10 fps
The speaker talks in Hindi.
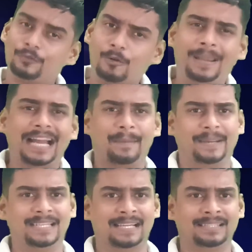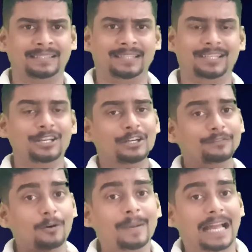वो भी आपके जैसे थे
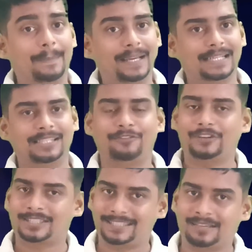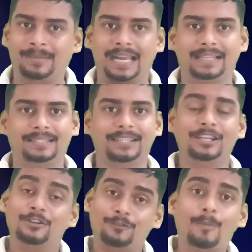वो भी आपके जैसे फर्स्ट ईयर में आए थे
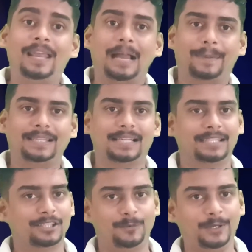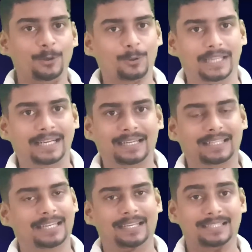वो भी आपके जैसे इस वीडियो को देख
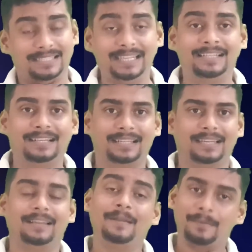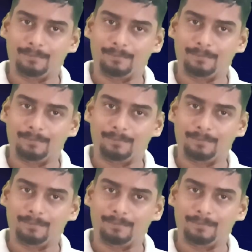करके सीख करके